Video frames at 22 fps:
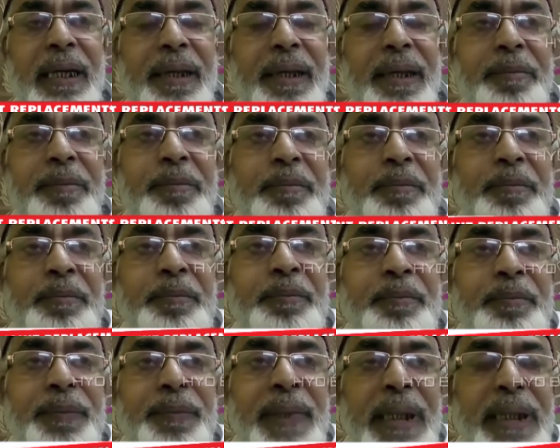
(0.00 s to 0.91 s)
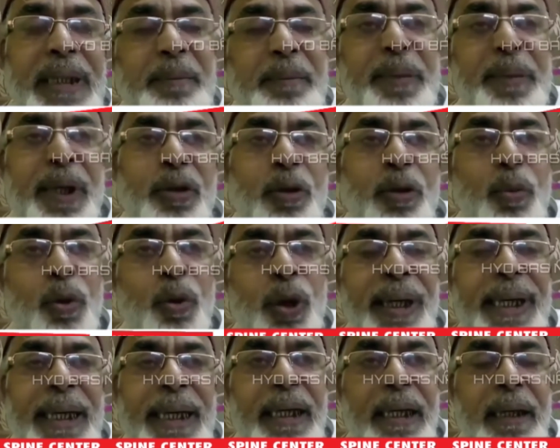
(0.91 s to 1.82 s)
की जब तक तो
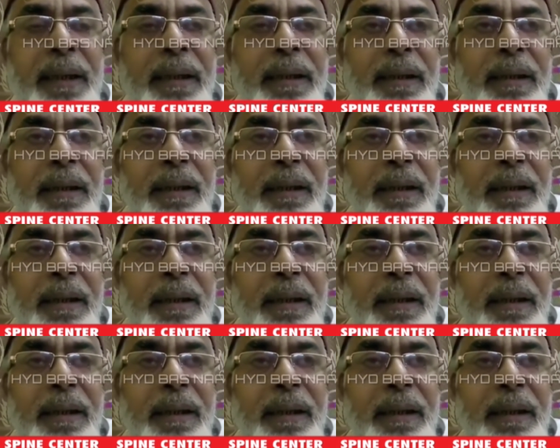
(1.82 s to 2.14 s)
बोलेंगे ना